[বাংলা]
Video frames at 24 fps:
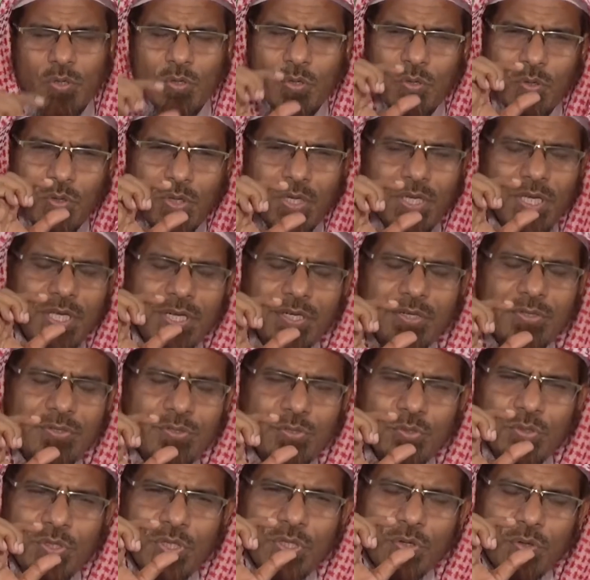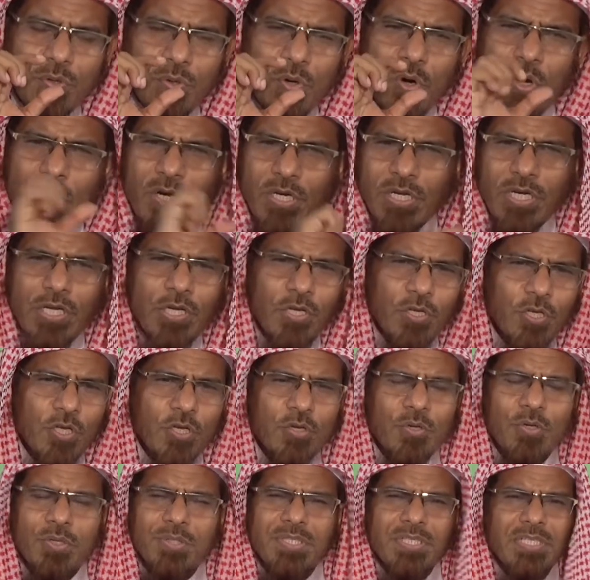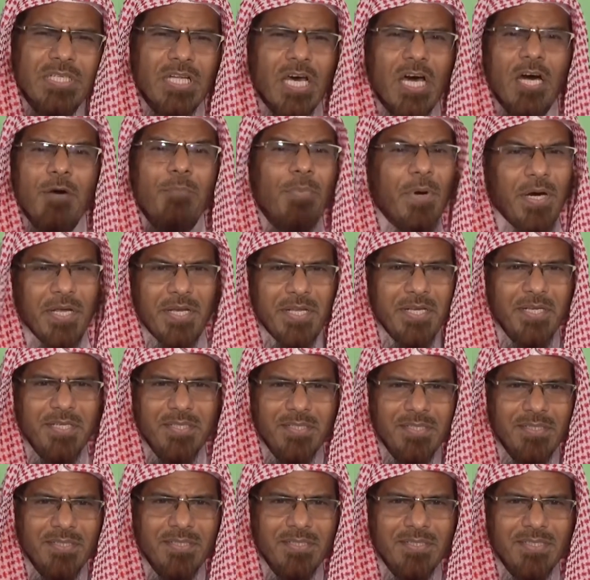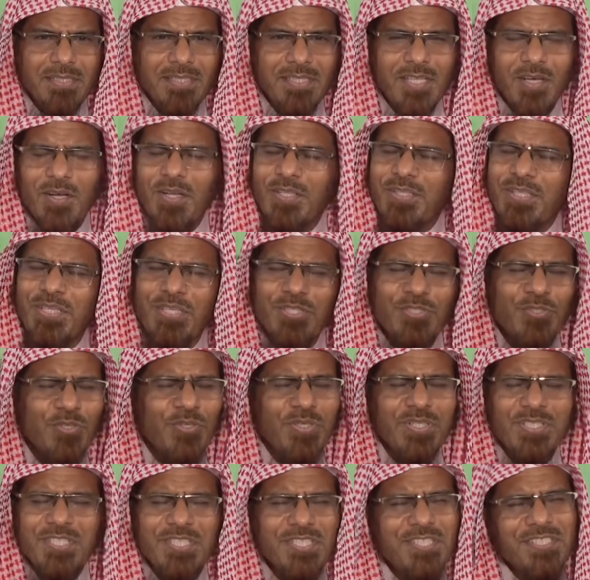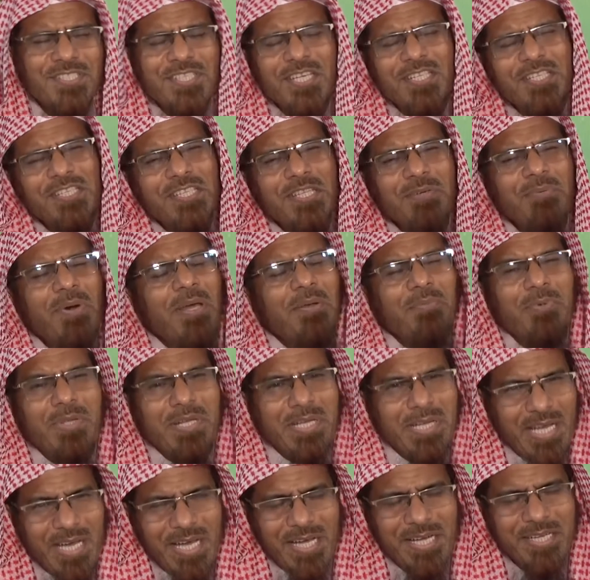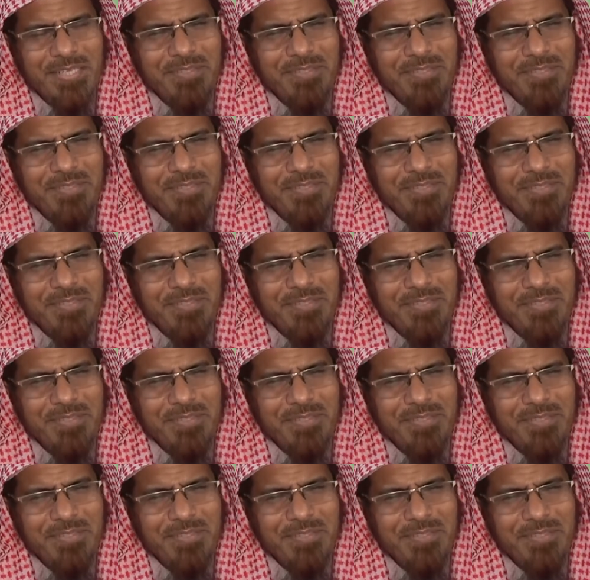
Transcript: রোগীর যদি রোগ নির্ণয় করতে না পারেন তাহলে তিনি সঠিক চিকিৎসা দিতে পারবেন না